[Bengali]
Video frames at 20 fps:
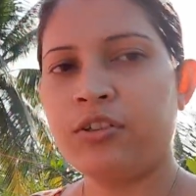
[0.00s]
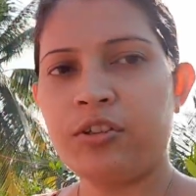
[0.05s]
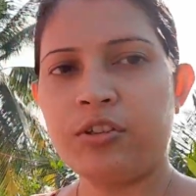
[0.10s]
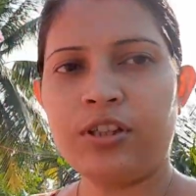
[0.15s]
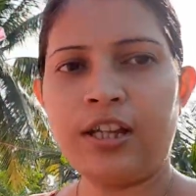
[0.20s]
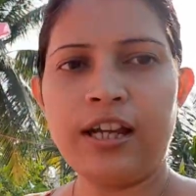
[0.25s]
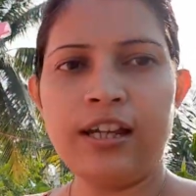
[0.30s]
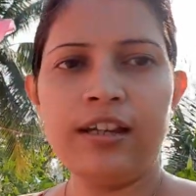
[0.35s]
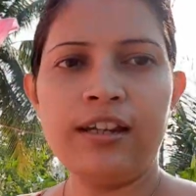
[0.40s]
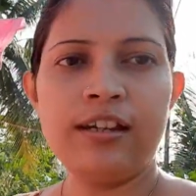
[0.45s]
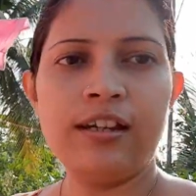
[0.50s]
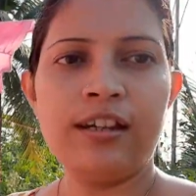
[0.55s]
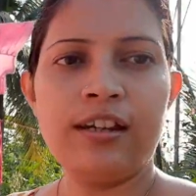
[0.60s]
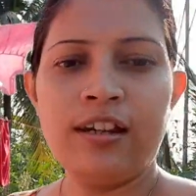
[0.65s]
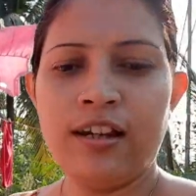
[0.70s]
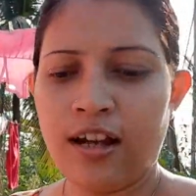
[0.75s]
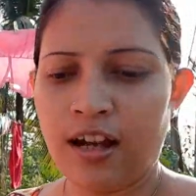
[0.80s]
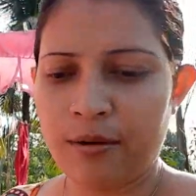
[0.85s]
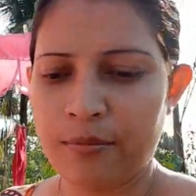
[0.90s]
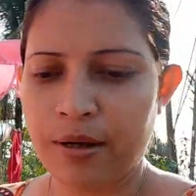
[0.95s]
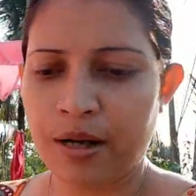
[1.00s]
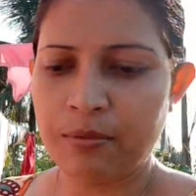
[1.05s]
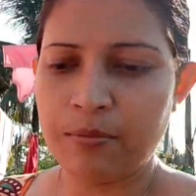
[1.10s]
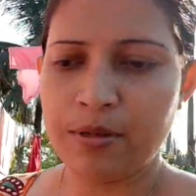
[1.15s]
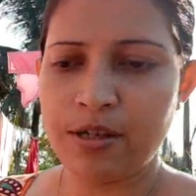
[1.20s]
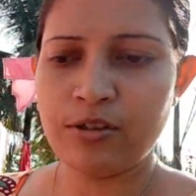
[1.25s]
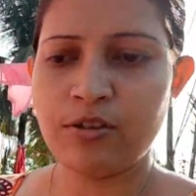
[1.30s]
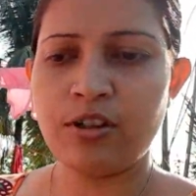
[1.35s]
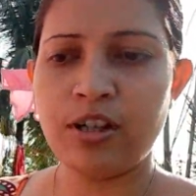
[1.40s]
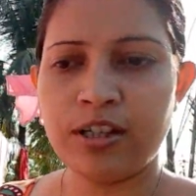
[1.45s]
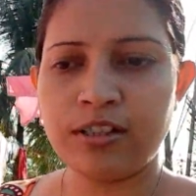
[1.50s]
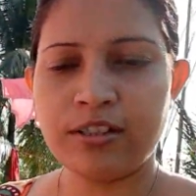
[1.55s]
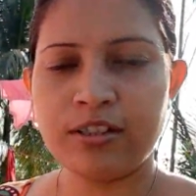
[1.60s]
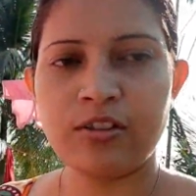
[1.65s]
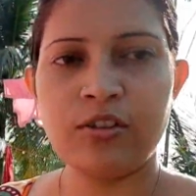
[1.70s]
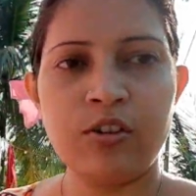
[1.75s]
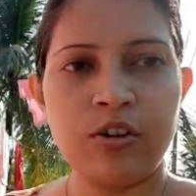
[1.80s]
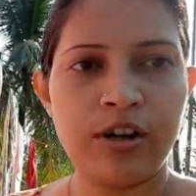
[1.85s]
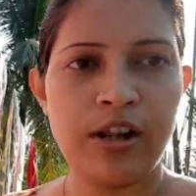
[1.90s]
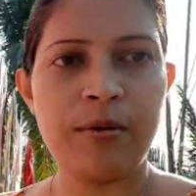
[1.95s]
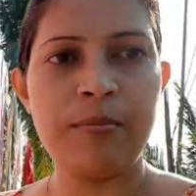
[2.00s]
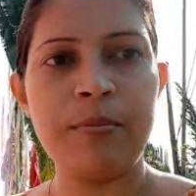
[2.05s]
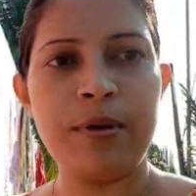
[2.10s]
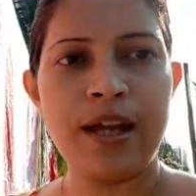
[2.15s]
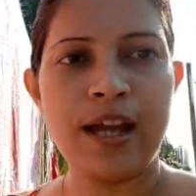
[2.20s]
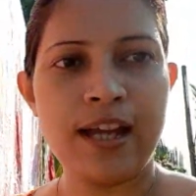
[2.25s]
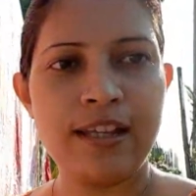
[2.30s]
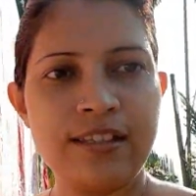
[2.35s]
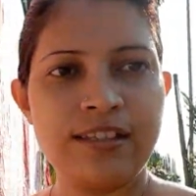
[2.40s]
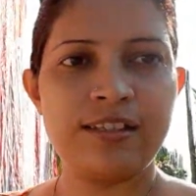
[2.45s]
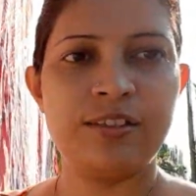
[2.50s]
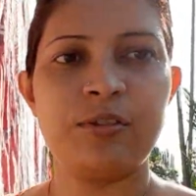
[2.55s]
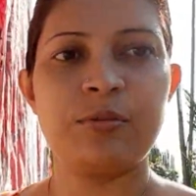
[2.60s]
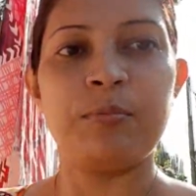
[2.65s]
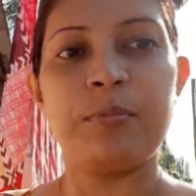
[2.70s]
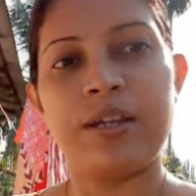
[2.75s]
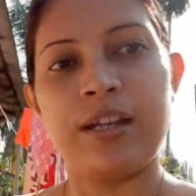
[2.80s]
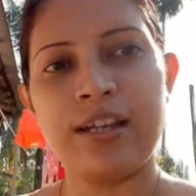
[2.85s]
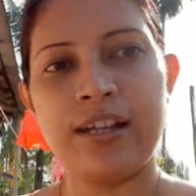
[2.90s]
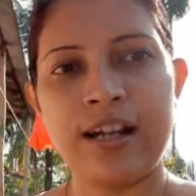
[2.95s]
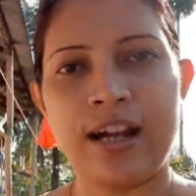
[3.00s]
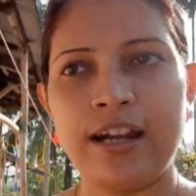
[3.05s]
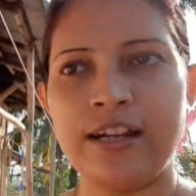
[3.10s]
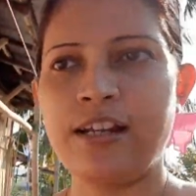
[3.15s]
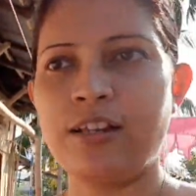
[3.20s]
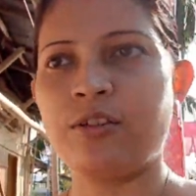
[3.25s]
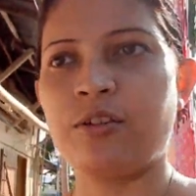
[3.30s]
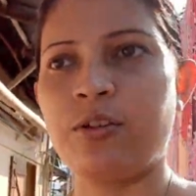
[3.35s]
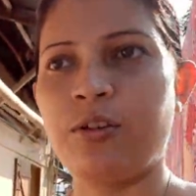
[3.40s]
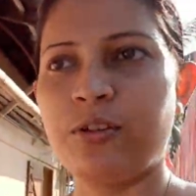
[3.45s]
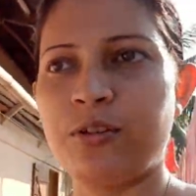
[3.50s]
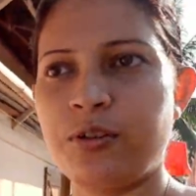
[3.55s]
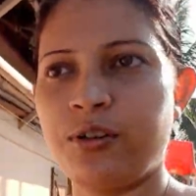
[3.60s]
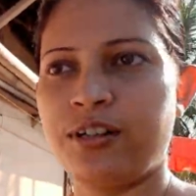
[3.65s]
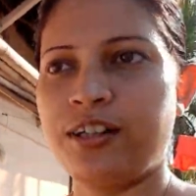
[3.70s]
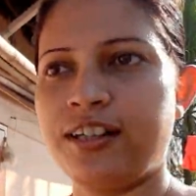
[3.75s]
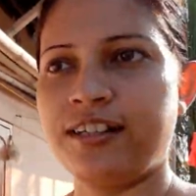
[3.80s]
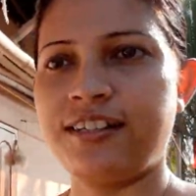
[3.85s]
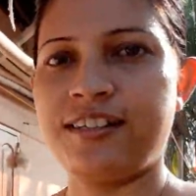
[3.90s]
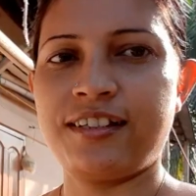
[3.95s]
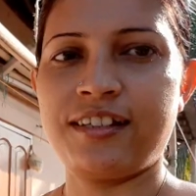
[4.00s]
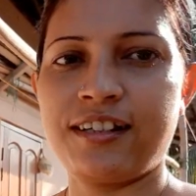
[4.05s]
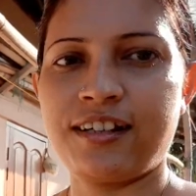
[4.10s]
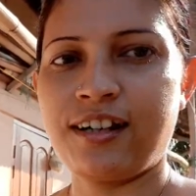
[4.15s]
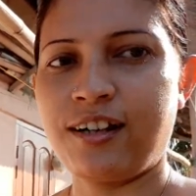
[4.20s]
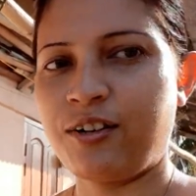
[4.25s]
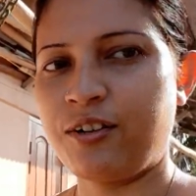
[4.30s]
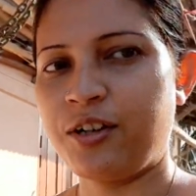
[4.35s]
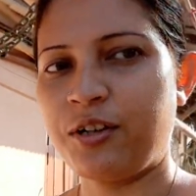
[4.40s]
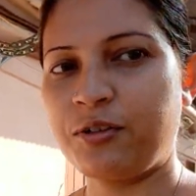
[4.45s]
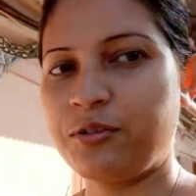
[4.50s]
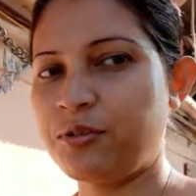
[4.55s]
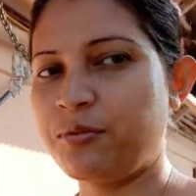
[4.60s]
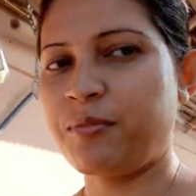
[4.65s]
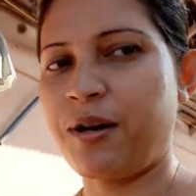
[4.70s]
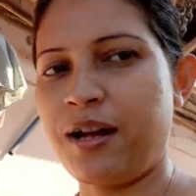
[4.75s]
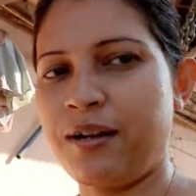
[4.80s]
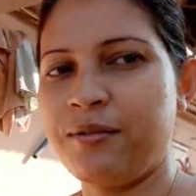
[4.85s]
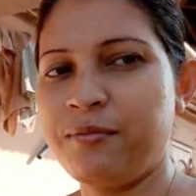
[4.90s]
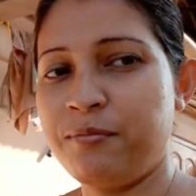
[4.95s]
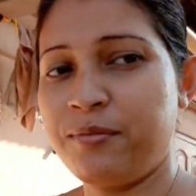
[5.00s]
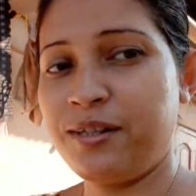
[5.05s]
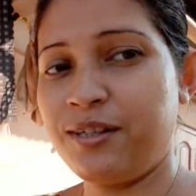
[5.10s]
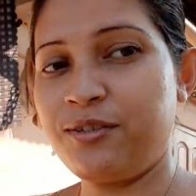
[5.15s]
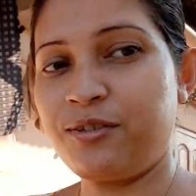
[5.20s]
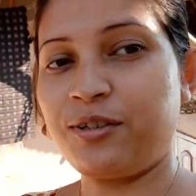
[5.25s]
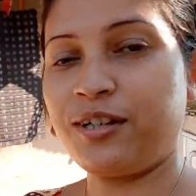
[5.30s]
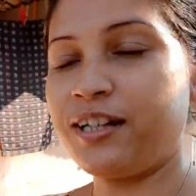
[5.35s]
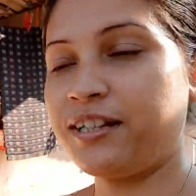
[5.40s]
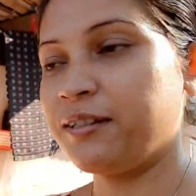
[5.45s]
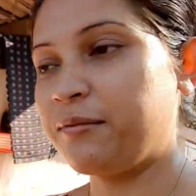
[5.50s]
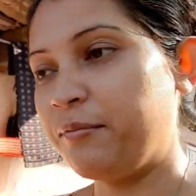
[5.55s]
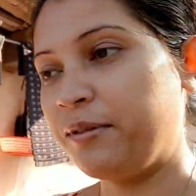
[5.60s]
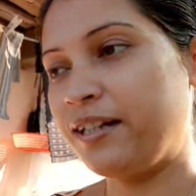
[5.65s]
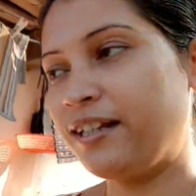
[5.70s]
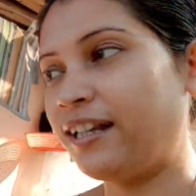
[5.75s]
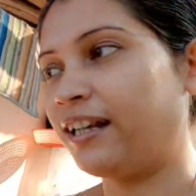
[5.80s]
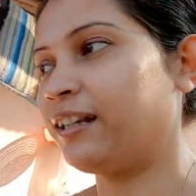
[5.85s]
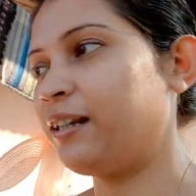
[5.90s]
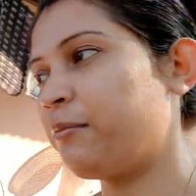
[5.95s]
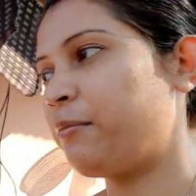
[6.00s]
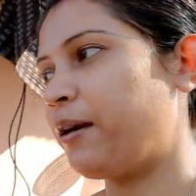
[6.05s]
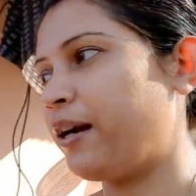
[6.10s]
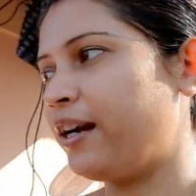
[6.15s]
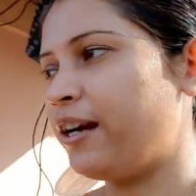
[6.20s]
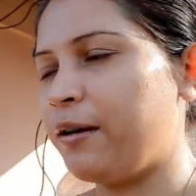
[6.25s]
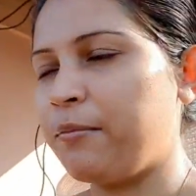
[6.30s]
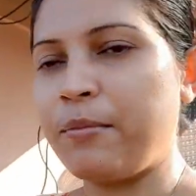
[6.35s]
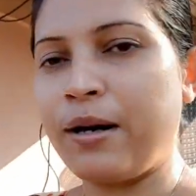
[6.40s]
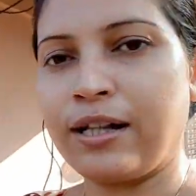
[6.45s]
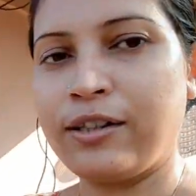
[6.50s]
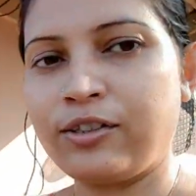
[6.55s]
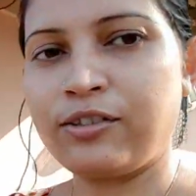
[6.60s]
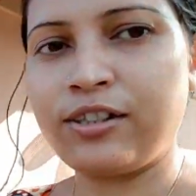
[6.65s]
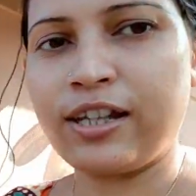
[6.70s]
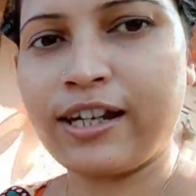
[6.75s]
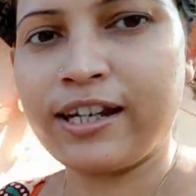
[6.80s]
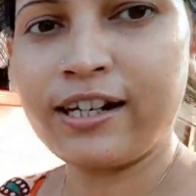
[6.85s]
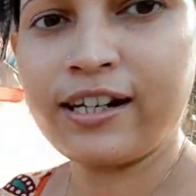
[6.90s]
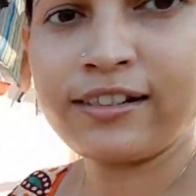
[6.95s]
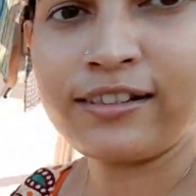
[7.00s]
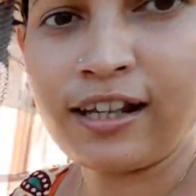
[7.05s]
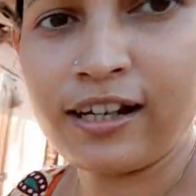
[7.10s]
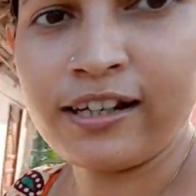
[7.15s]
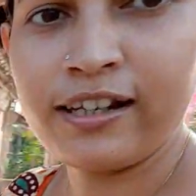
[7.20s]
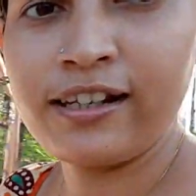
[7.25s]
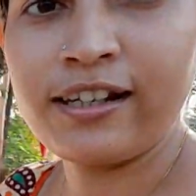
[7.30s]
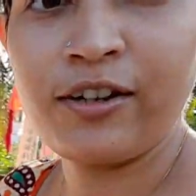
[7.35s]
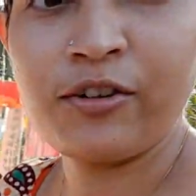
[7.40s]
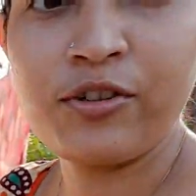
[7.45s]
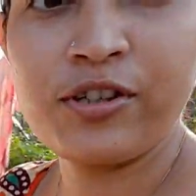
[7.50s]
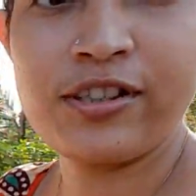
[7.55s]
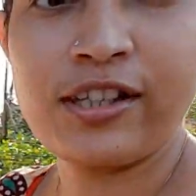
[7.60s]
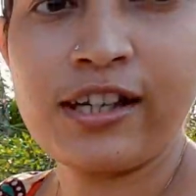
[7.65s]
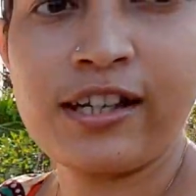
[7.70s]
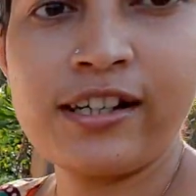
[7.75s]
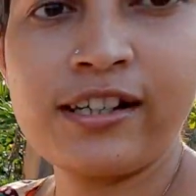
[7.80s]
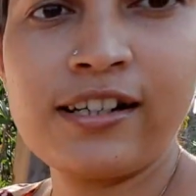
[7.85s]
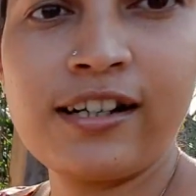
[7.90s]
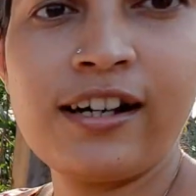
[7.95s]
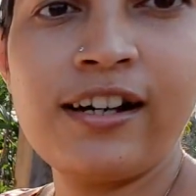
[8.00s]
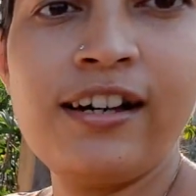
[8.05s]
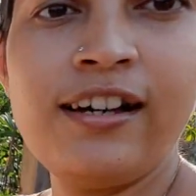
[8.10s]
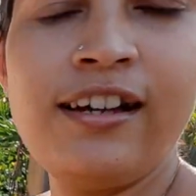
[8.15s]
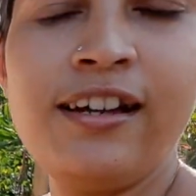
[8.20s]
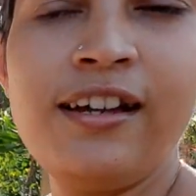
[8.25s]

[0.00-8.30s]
তো তাই মানমিটি চলে গেছে ঘরে মেয়ে আছে তো মেয়ে গাড়িটা দখল করে নিয়েছে কারণ এখন তো মানমিটি চলে গেছে মিটি থাকলে পারে না মান তো সাইকেলটা চালিয়ে নেই ওই যে সাইকেলটা